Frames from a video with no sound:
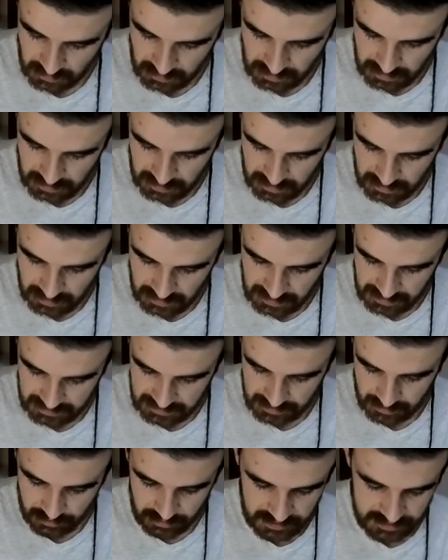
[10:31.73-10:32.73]
Eh,
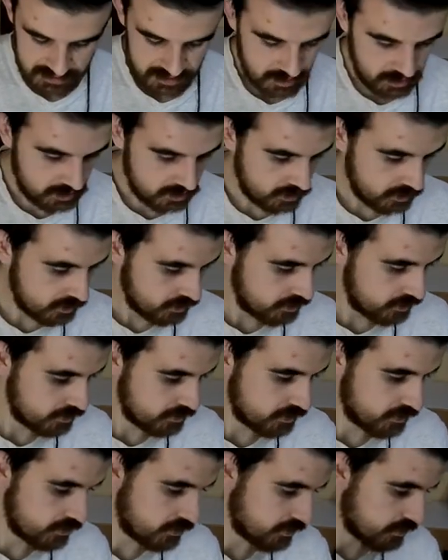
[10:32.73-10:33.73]
cada conector,
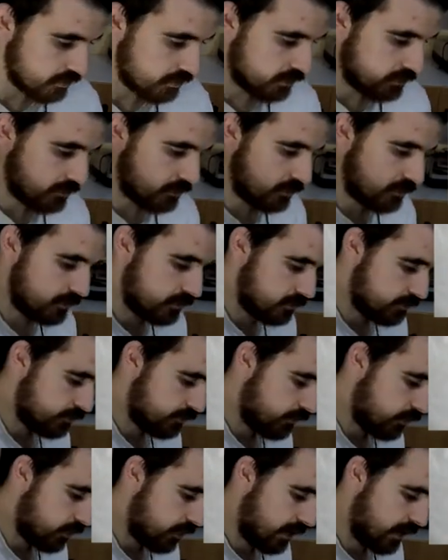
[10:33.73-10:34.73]

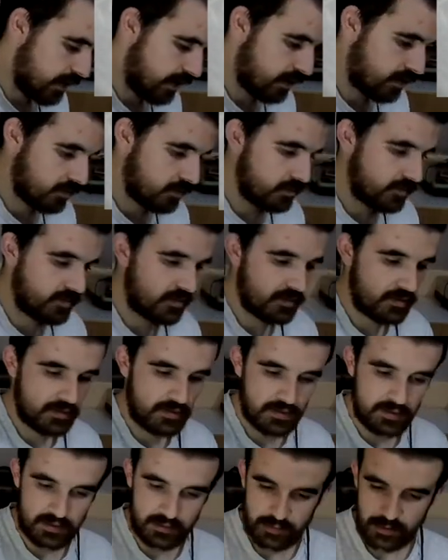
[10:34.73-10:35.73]
pues
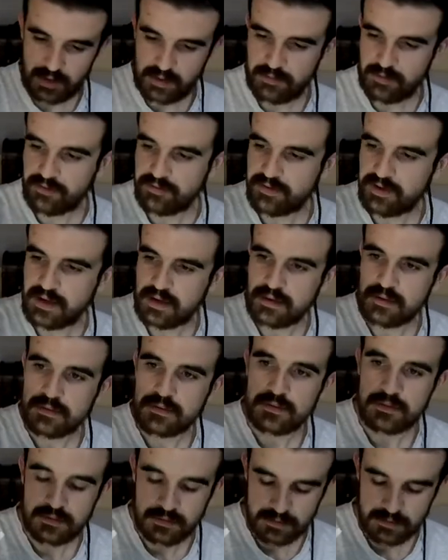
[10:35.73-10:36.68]
como podemos ver